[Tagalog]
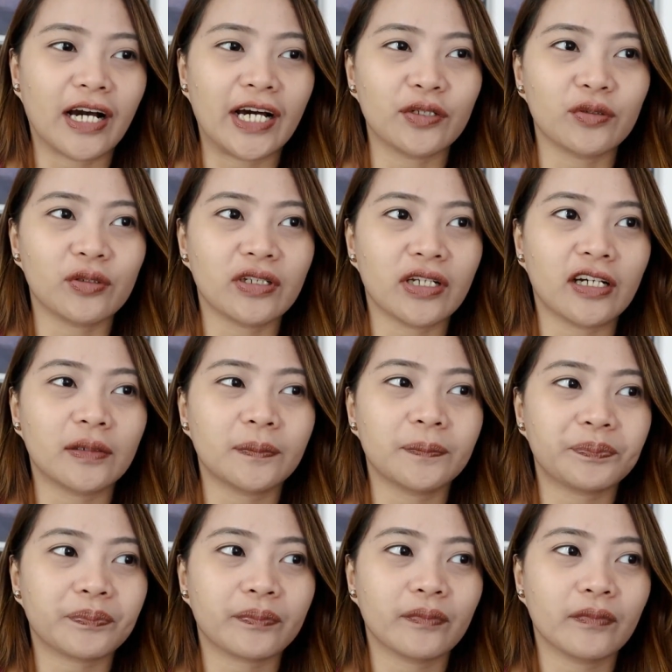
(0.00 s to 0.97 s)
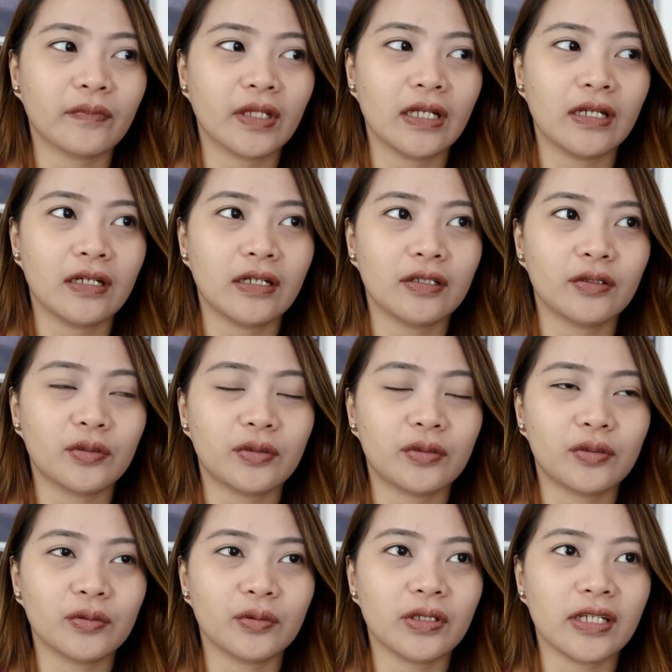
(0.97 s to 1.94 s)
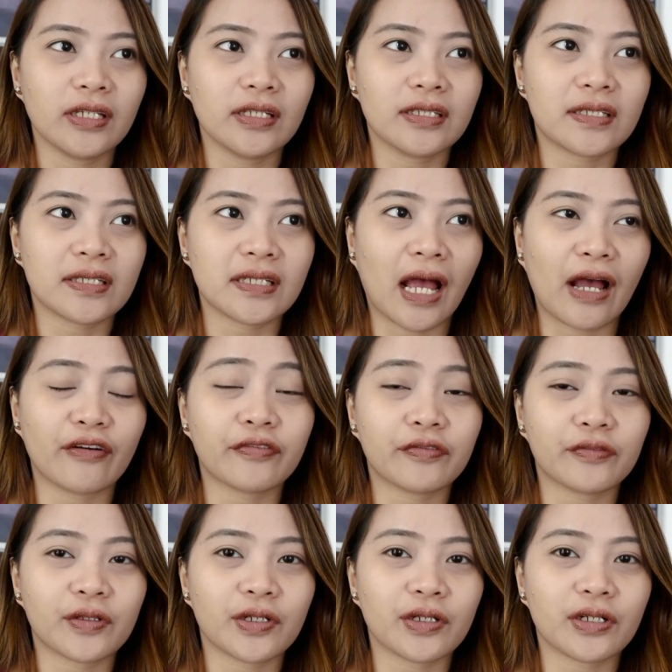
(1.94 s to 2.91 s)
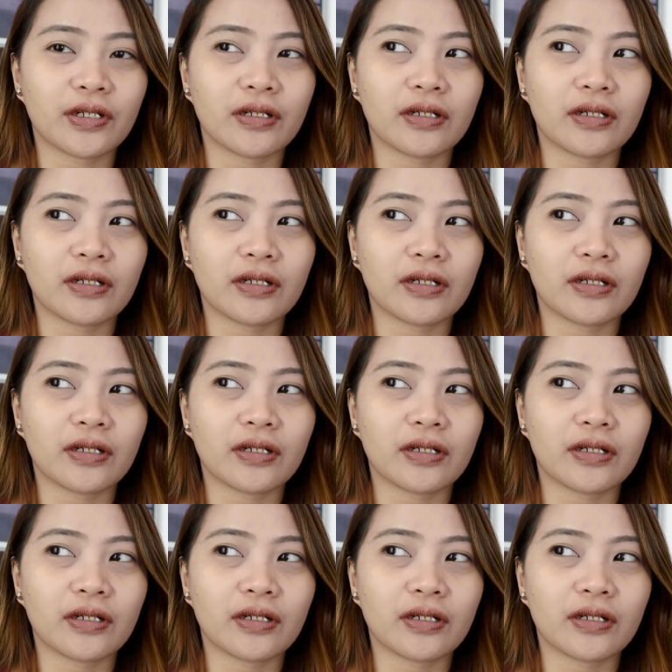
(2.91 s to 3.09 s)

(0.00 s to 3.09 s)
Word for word: ano na, two days after,